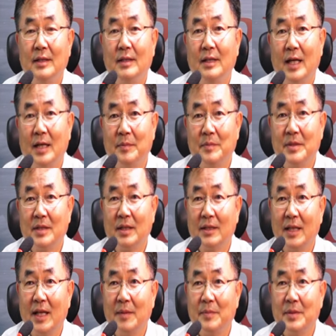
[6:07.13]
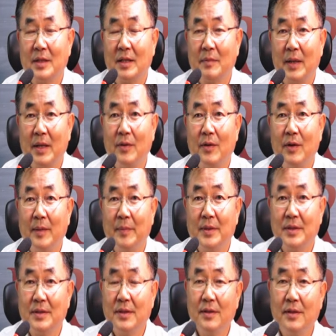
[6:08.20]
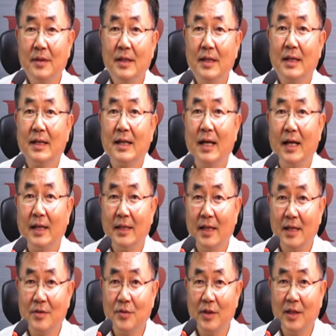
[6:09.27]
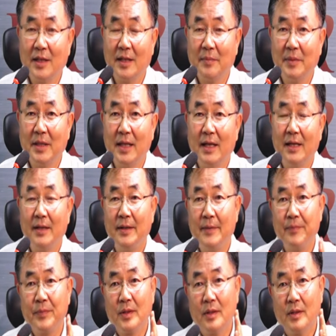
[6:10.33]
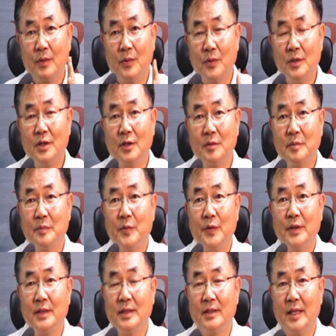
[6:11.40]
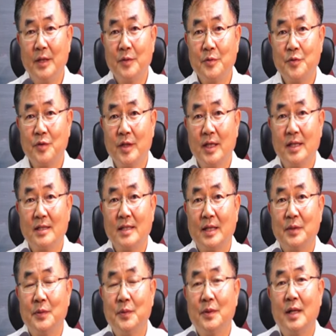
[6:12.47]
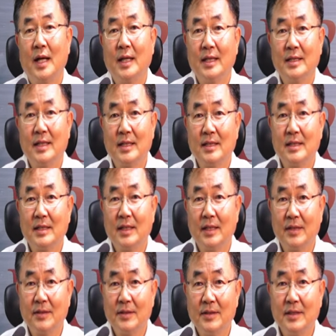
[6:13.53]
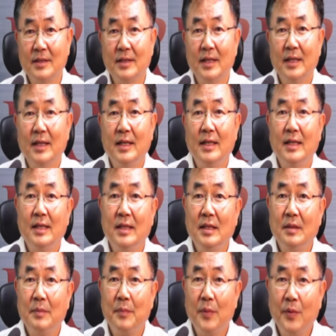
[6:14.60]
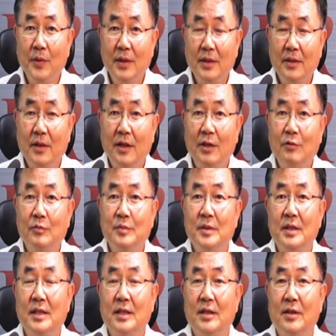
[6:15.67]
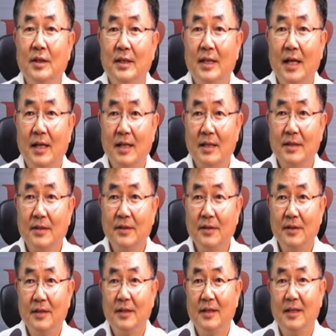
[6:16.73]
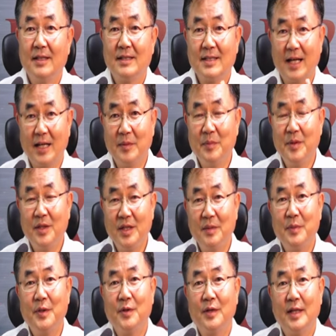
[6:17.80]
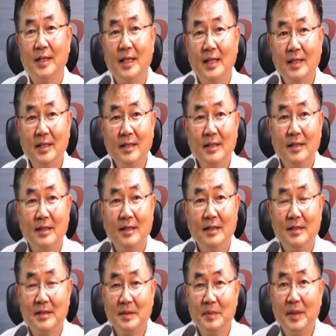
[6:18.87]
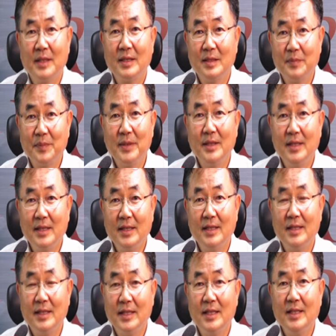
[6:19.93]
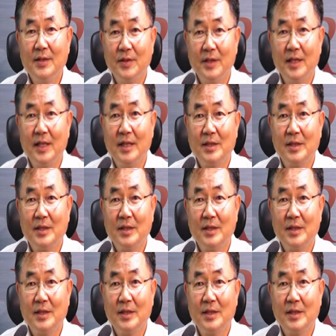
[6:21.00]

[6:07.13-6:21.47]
다음 장 다음 장을 바꿔가면서 강의를 할 수 있게 됩니다. 오늘 여러분 보이는 내용 중에 자동 강의 장치라는 것은 이 포인터가 움직이는 것에 따라서 장면이 변화되는 스마트 PD 기능이 여기에